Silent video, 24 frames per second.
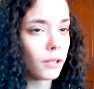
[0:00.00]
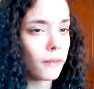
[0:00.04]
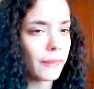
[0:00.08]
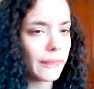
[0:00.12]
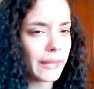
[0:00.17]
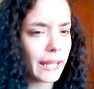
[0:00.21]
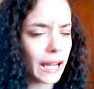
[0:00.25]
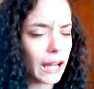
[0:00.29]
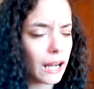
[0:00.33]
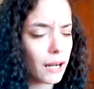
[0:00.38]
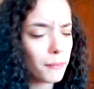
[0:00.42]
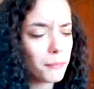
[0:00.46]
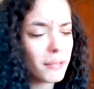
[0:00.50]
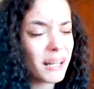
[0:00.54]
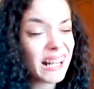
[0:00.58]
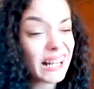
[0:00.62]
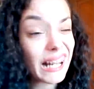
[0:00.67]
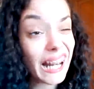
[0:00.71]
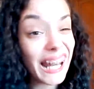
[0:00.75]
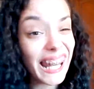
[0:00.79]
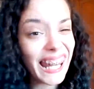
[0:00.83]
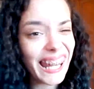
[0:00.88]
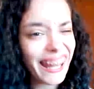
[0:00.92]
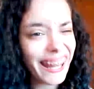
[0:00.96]
dejarme
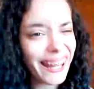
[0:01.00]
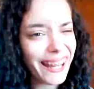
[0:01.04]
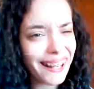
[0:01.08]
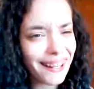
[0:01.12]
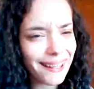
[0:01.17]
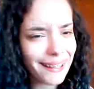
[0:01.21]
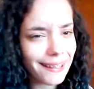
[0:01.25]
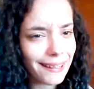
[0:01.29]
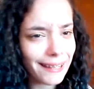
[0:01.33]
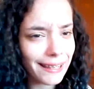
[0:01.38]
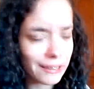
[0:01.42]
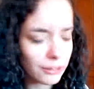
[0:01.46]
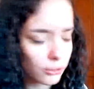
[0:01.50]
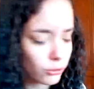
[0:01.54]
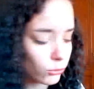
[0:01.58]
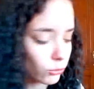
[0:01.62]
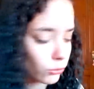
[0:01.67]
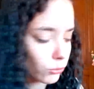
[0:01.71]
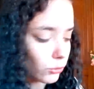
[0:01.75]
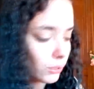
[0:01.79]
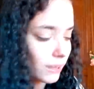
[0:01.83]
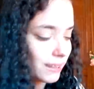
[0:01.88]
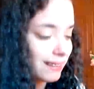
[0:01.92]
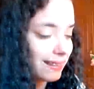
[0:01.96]
releer
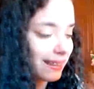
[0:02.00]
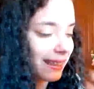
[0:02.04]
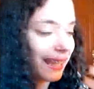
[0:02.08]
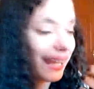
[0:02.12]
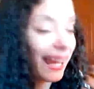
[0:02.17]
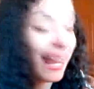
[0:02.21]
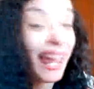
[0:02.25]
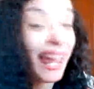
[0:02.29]
esto, este